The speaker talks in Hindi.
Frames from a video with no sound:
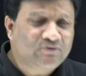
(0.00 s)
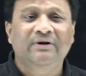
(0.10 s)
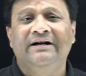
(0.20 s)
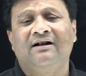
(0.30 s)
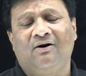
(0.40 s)
ये जो
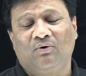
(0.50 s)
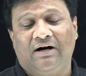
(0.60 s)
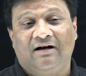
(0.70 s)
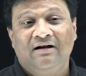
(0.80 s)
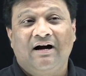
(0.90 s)
डेटा
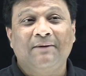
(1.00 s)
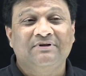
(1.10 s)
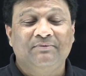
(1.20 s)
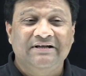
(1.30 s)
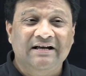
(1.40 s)
होगा आप
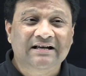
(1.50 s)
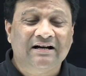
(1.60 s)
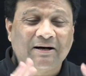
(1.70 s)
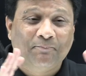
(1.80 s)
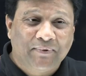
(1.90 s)
समझिए ये
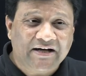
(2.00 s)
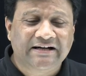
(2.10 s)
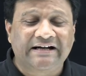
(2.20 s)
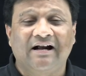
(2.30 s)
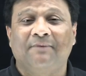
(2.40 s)
कंप्लीट
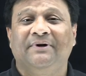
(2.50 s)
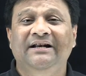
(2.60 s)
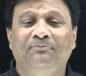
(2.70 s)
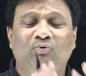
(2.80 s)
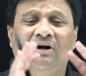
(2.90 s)
डेटा आपके
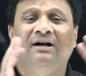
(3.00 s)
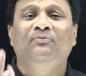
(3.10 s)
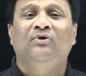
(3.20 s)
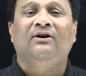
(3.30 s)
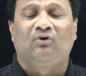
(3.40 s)
लिए पूरा का
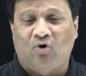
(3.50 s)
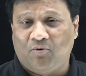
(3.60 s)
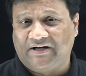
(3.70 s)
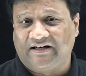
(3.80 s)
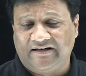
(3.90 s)
पूरा एक
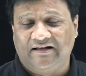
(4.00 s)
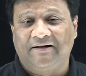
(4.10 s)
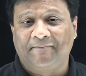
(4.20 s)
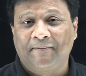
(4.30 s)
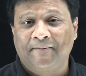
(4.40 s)
रॉ
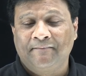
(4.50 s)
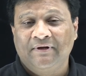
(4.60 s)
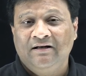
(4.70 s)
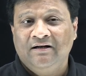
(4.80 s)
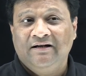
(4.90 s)
मटेरियल है
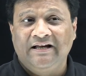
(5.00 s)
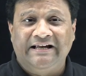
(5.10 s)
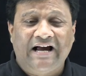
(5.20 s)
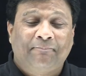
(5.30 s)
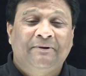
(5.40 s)
ठीक
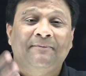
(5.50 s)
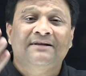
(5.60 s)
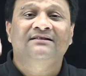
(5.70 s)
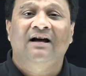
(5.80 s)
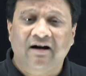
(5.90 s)
है आपके
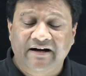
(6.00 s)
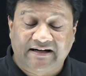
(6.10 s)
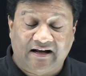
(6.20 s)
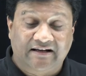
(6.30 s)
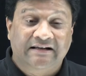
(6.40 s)
पास सारा
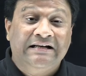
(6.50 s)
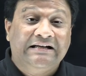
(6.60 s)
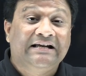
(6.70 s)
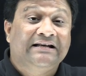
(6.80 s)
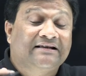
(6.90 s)
डेटा है
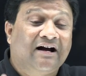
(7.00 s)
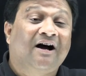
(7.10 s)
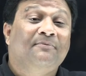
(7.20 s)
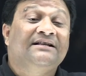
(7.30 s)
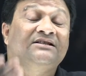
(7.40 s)
लेकिन क्या
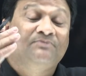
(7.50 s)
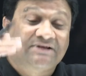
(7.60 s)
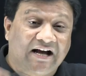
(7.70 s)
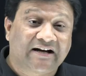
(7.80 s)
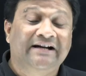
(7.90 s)
हमें
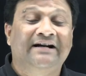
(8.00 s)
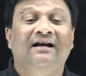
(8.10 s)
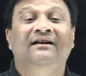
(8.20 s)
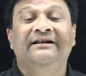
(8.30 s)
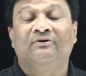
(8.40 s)
सारे
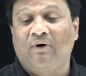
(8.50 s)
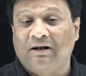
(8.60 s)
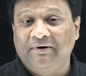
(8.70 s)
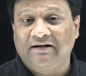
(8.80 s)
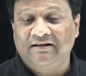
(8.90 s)
डेटा की
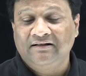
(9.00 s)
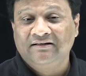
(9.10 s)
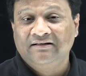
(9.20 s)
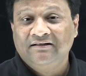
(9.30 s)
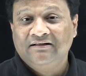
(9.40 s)
रिक्वायरमेंट है
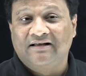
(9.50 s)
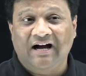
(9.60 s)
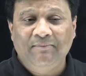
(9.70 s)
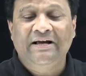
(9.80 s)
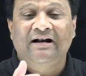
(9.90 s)

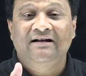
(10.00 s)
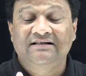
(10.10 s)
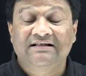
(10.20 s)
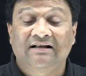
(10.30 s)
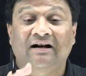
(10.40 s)
क्या हमें
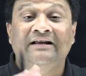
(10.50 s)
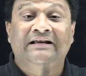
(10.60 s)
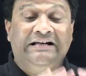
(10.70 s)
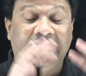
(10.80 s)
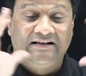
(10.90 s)
एनालिसिस करने
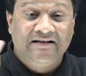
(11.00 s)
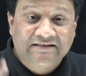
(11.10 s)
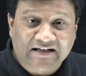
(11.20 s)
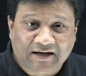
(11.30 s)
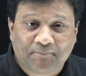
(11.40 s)
के लिए
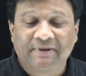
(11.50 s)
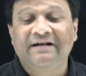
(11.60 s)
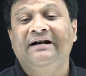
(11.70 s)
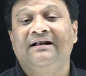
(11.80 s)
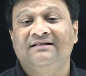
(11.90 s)
यह
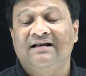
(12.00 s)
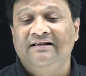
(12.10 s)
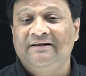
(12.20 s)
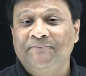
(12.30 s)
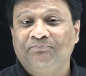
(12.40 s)
कंप्लीट डेटा
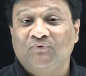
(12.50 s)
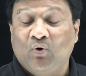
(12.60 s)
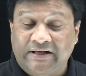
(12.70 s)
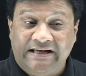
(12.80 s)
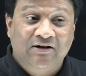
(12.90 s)
चाहिए
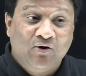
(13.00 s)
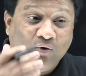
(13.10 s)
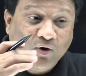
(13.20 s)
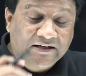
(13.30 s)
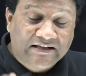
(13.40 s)
ओके okay,
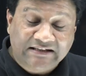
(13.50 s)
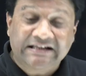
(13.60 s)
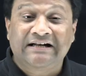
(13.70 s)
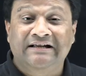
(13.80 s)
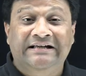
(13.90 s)
और
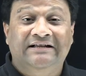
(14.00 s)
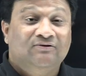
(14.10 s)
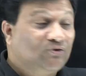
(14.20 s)
यदि नहीं